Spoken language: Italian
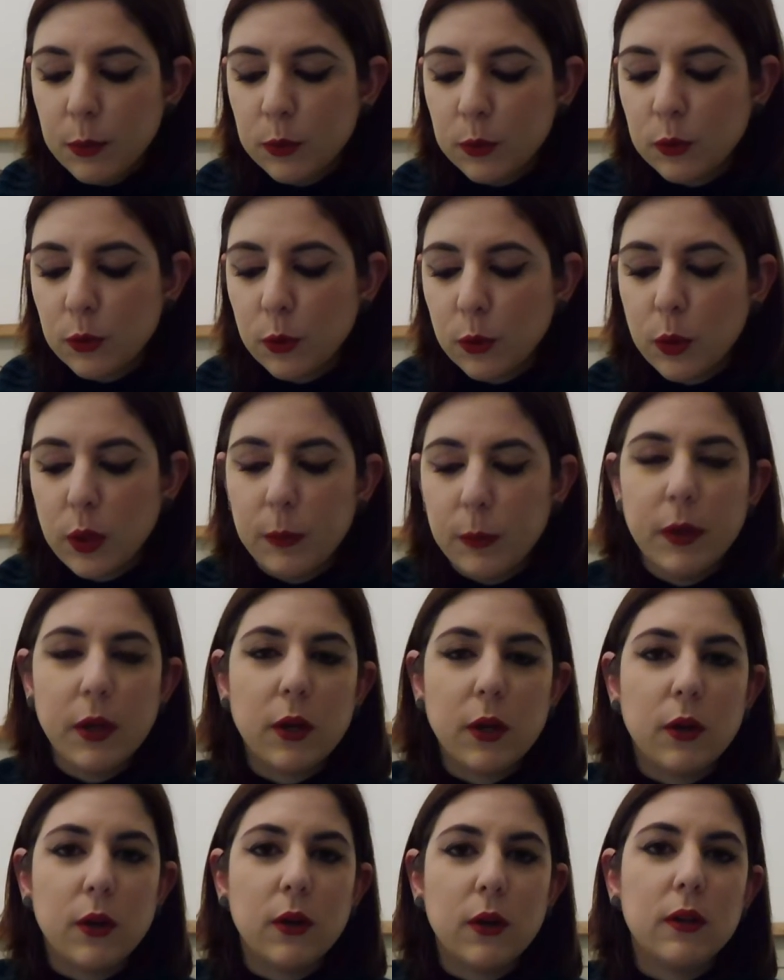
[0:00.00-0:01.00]
Il punto
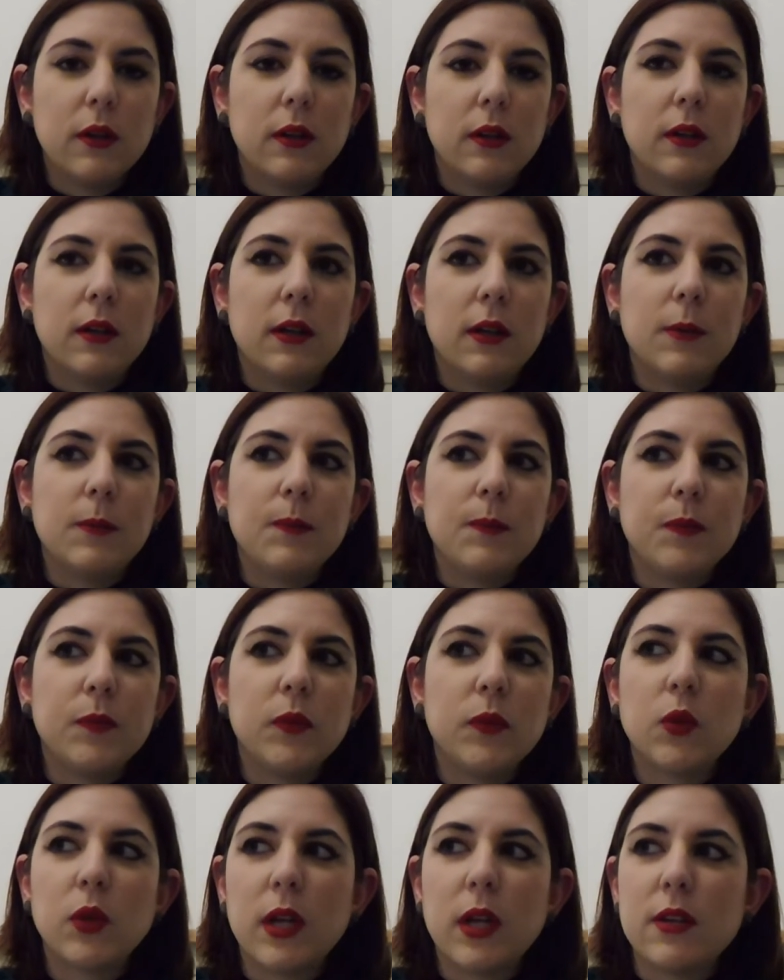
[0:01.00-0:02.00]
qui però
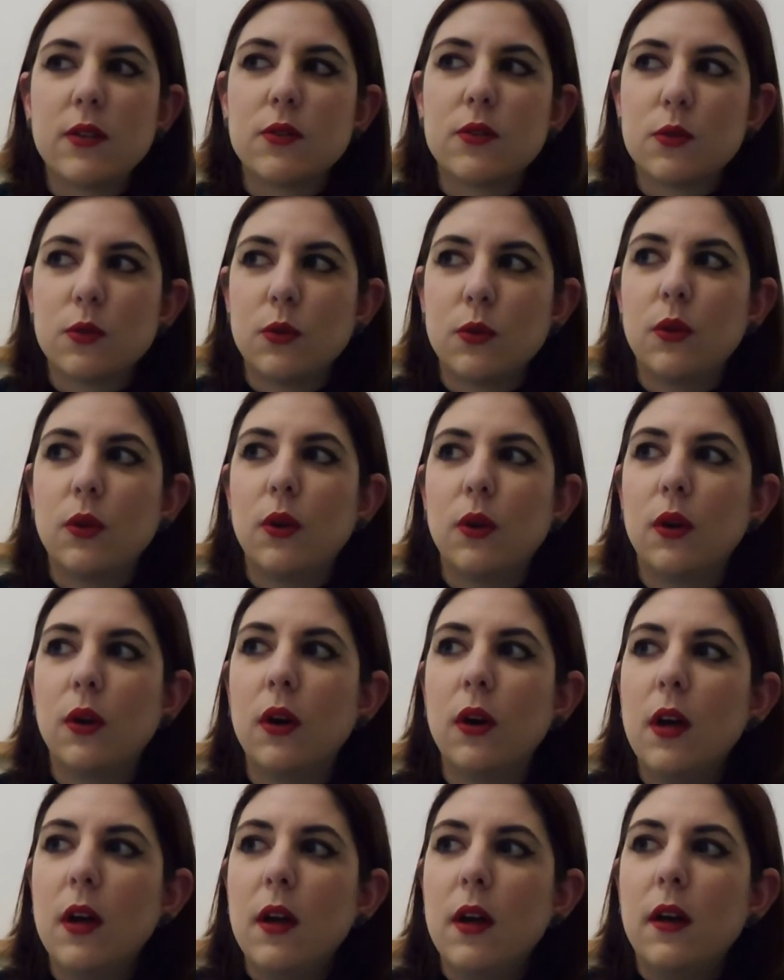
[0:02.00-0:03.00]
ehm, non è
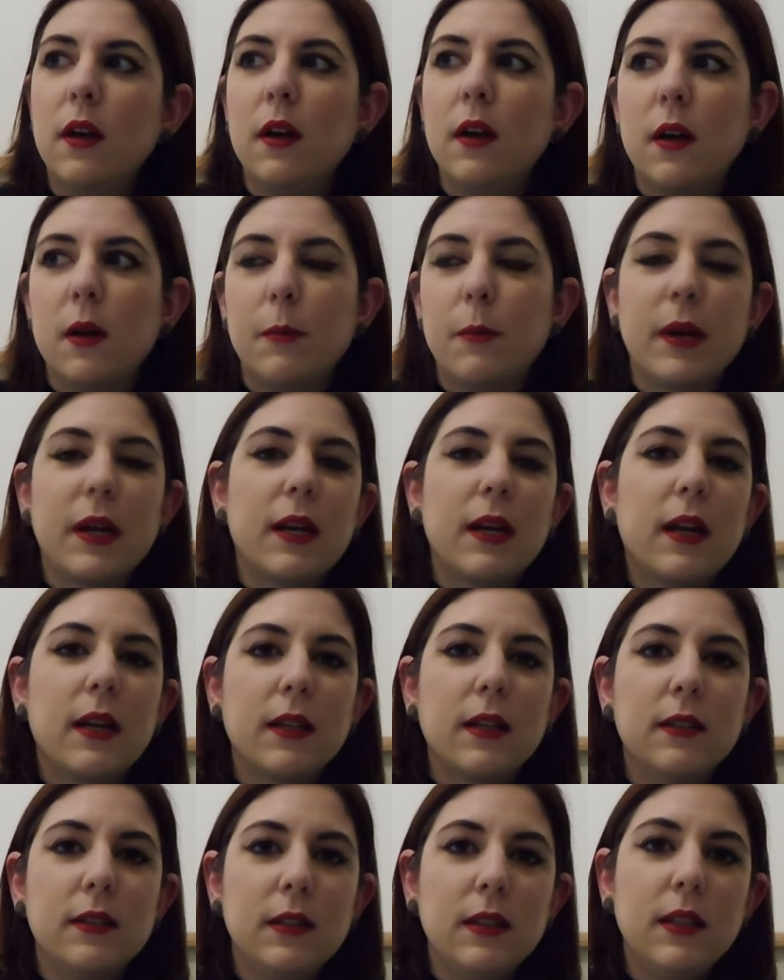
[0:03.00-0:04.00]
solo eh,
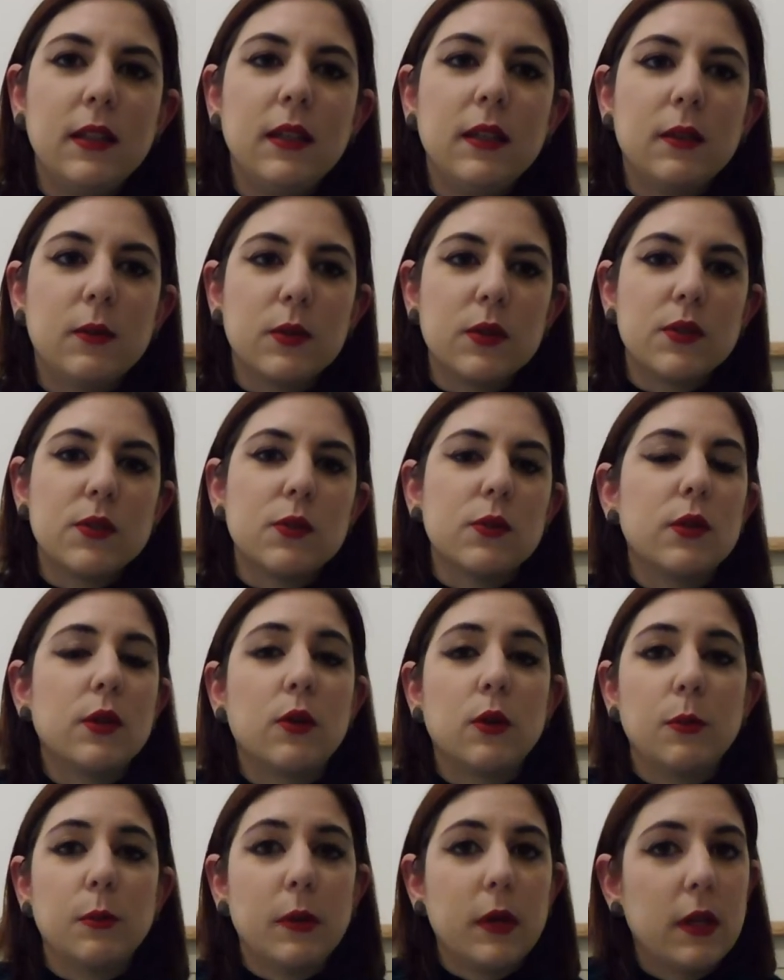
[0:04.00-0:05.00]
parlare di
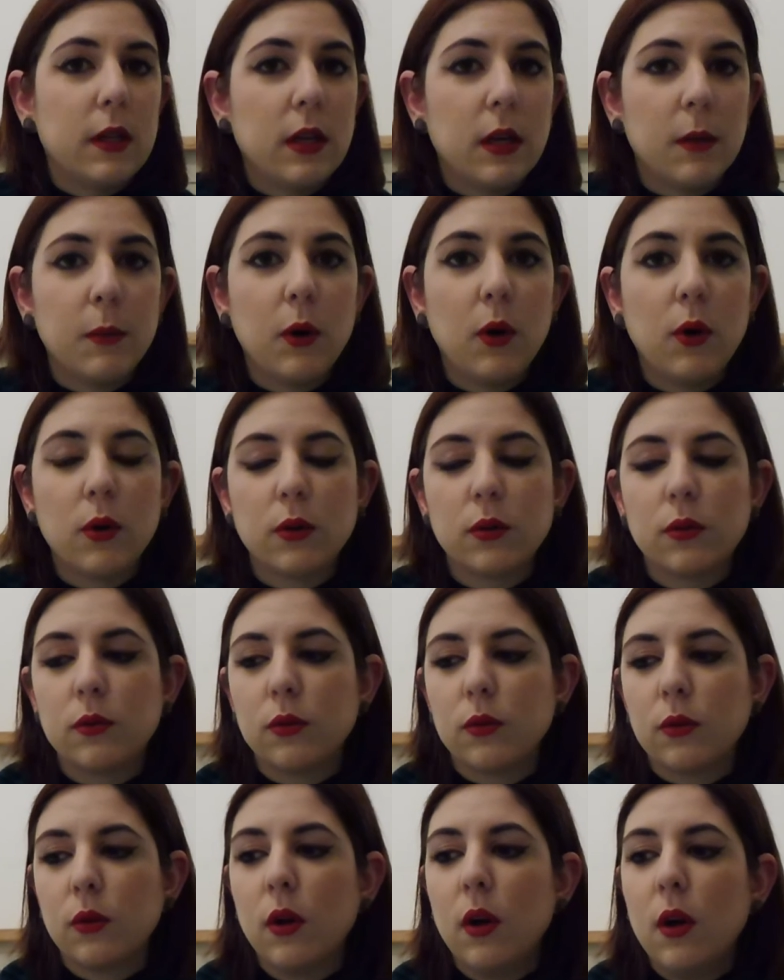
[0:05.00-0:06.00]
questioni come
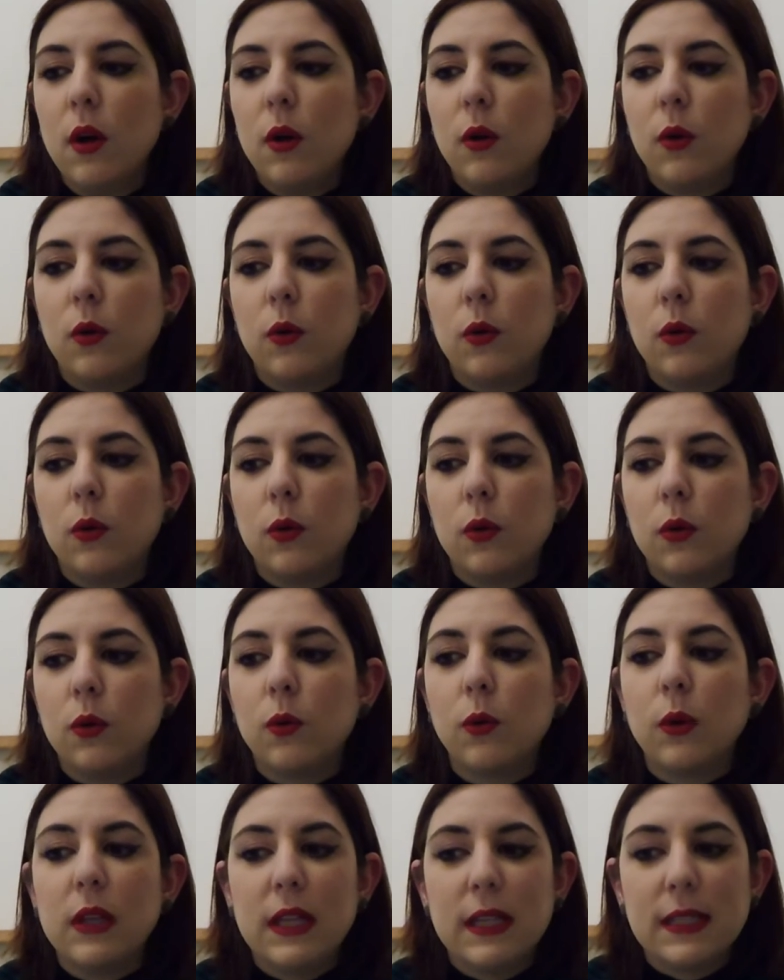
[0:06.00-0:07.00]
l'aborto
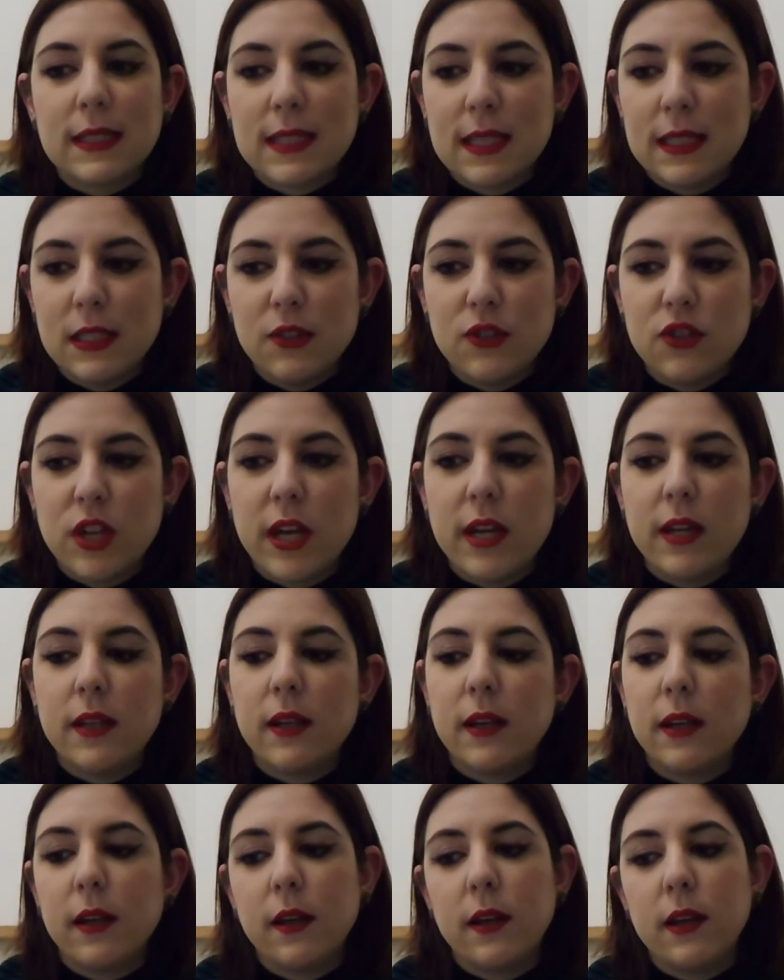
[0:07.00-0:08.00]
o l'uguaglianza di
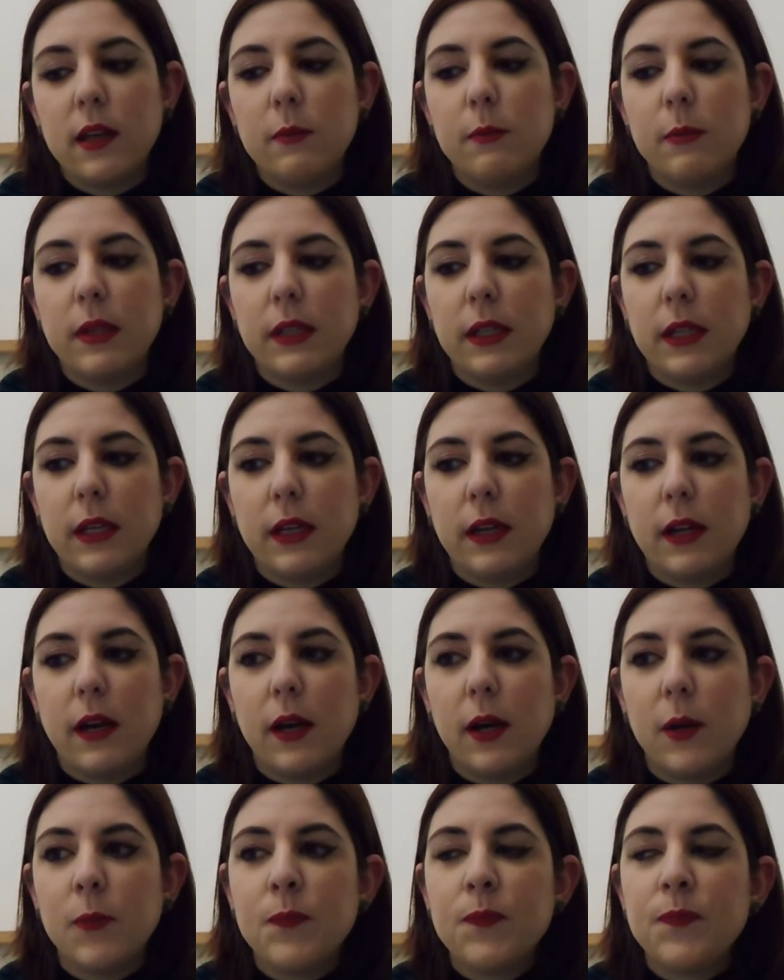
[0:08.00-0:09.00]
genere in
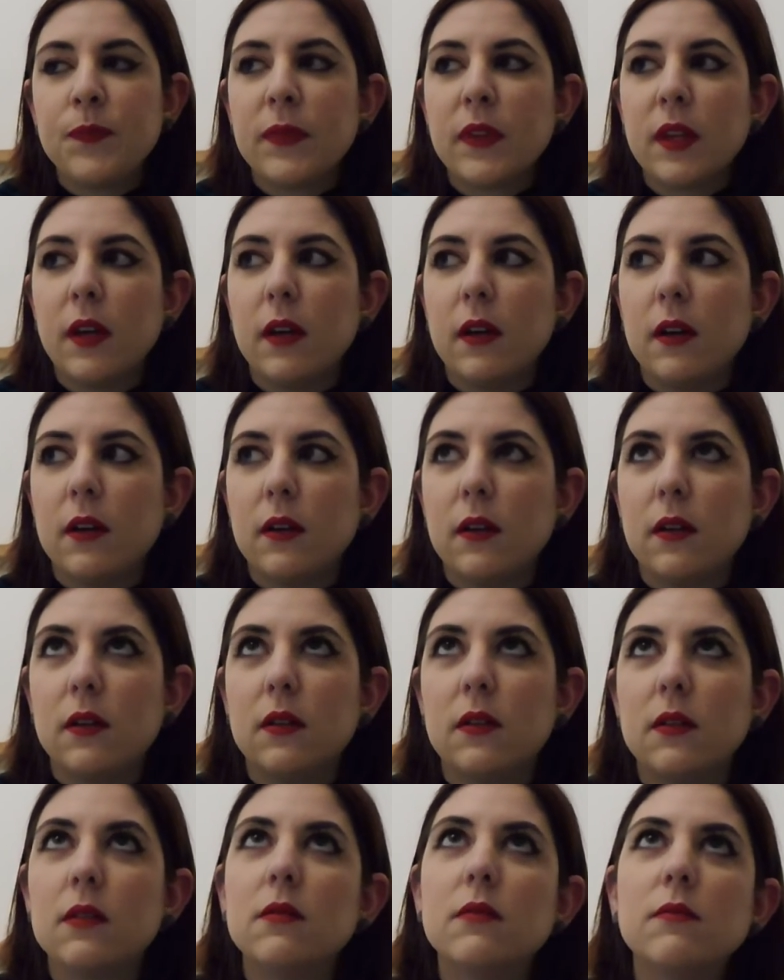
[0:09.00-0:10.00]
maniera,
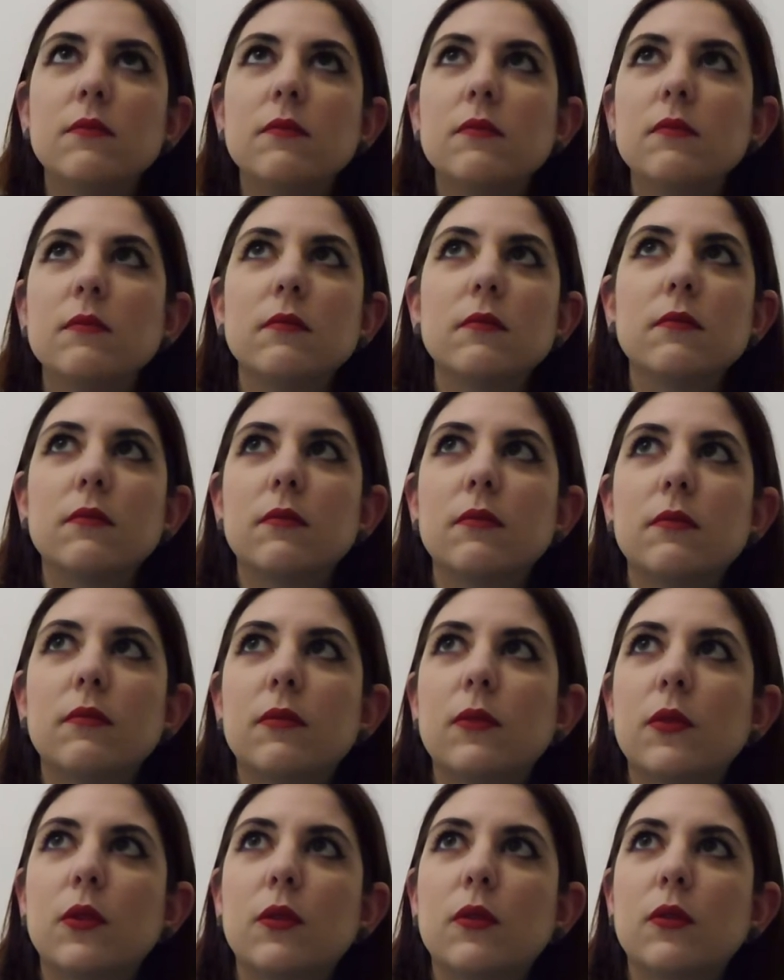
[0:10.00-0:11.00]
ehm,